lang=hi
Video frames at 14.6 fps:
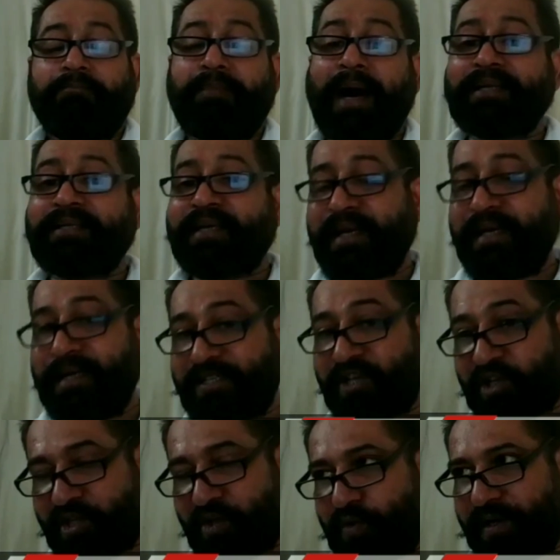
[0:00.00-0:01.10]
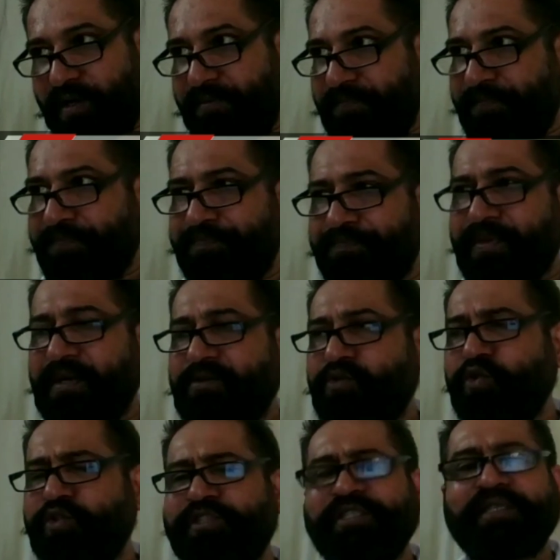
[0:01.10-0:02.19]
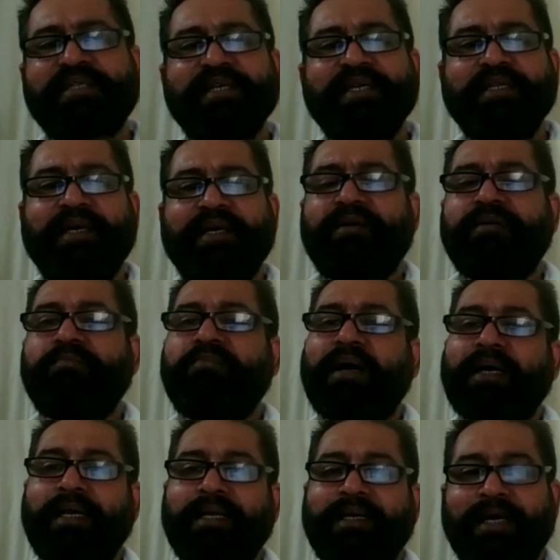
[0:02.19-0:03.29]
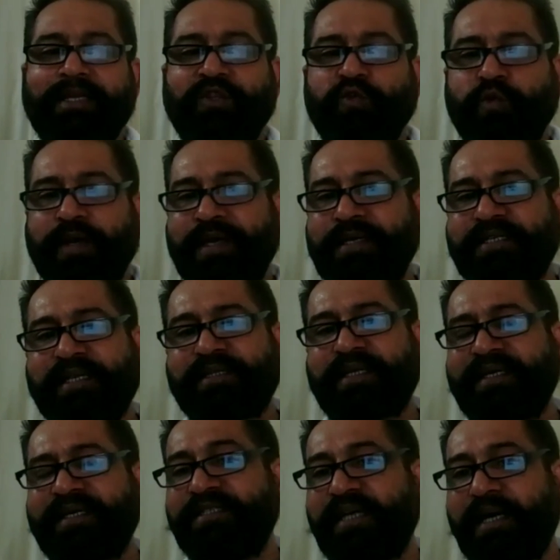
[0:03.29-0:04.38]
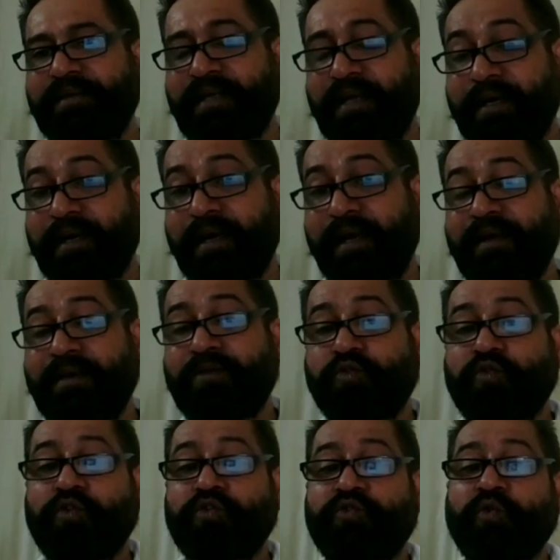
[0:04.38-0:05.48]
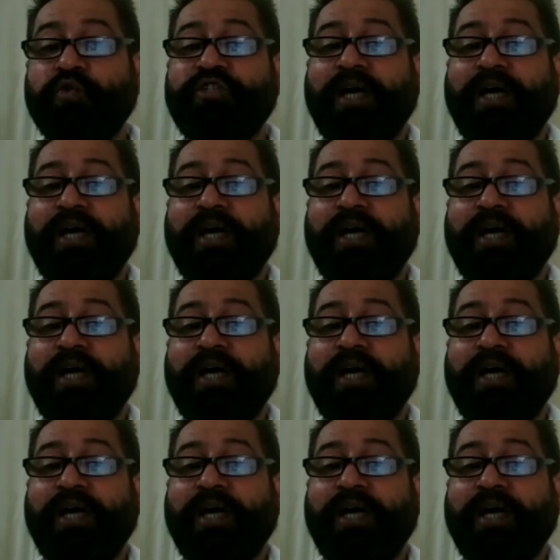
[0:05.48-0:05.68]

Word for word: बात करें नक्षत्रों की तो जितनी देर मंगल केतु के नक्षत्र की यात्रा करेंगे तो दोस्तों